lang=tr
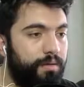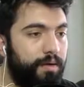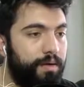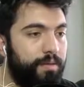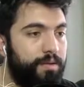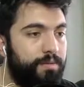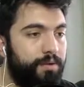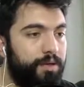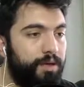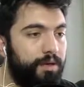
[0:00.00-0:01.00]
Takip etmiyor
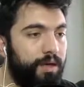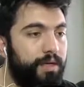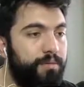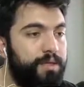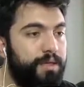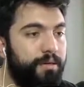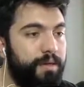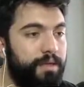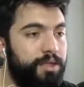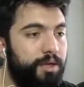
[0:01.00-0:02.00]
ki. Egimizi
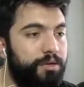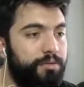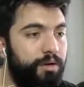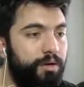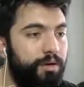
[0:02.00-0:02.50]
kırmaya da çalışmıyor.